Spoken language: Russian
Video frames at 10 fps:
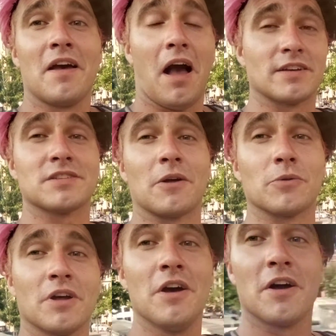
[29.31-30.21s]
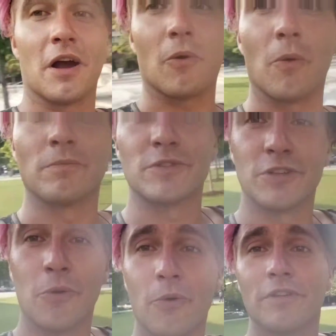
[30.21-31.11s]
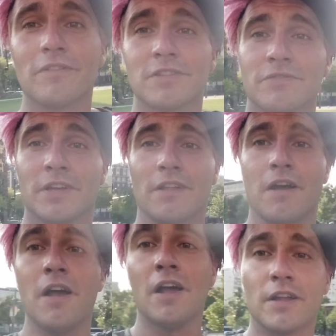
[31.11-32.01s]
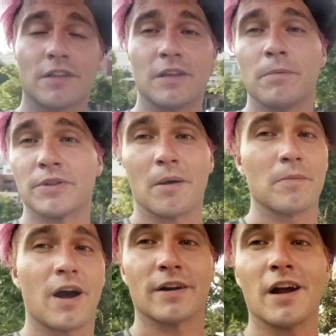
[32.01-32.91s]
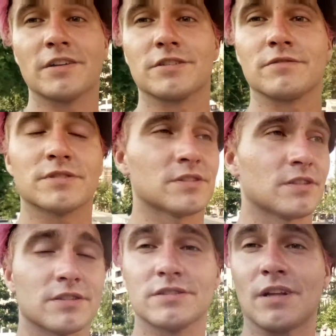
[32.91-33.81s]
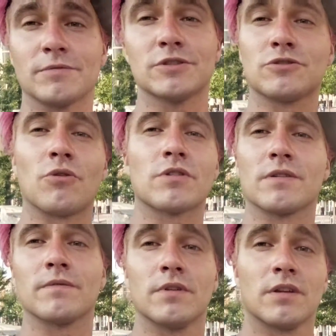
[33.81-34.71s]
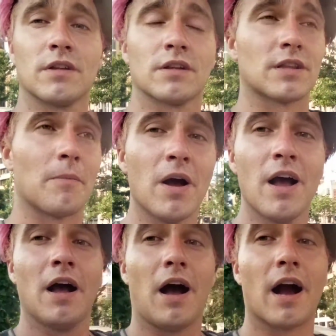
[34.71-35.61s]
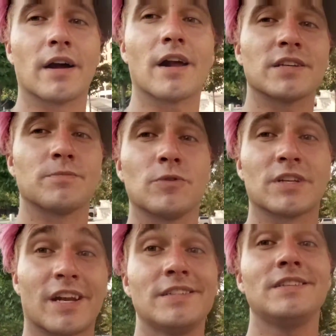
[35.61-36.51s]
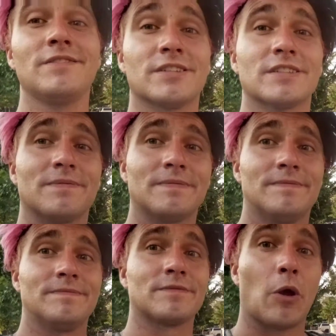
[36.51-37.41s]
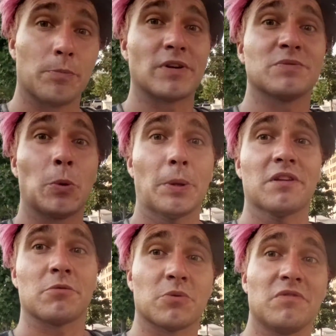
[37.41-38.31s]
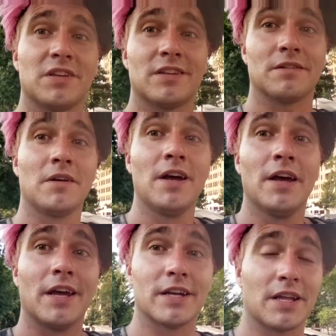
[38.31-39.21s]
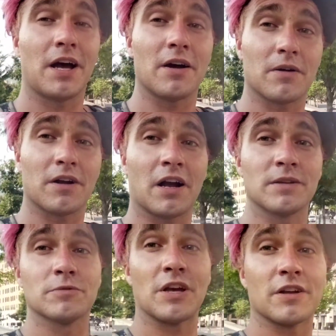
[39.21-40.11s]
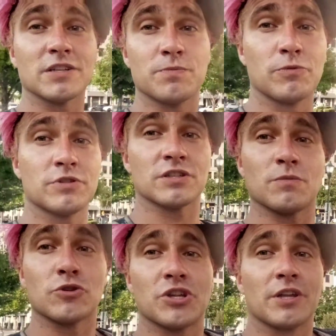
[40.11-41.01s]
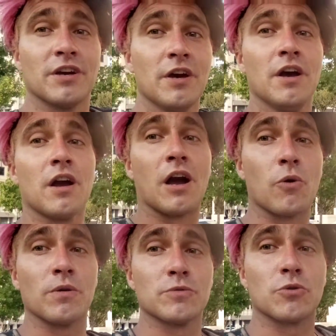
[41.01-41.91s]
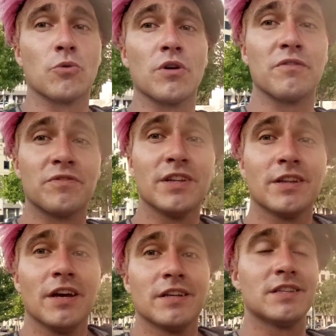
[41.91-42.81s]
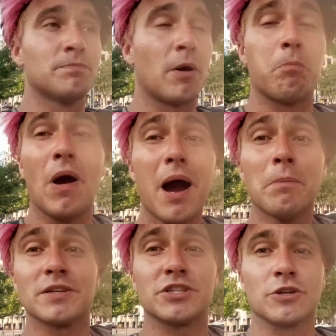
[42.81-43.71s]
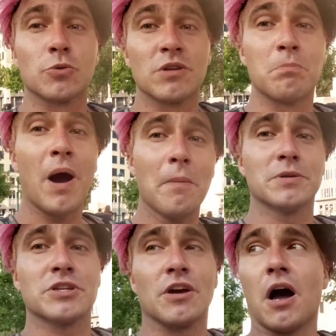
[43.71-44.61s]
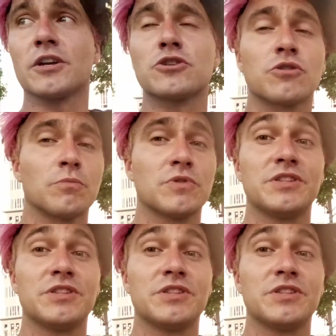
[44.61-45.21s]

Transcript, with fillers: а и станут какого-нибудь зеленого цвета, либо там оранжевого, с, там с черным. Там окрас будет красивейшим. Вот посмотрите, вот увидите. И это как-нибудь они распустятся, может они какой-нибудь другой вид, типа бабочек, но не бабочки, а чем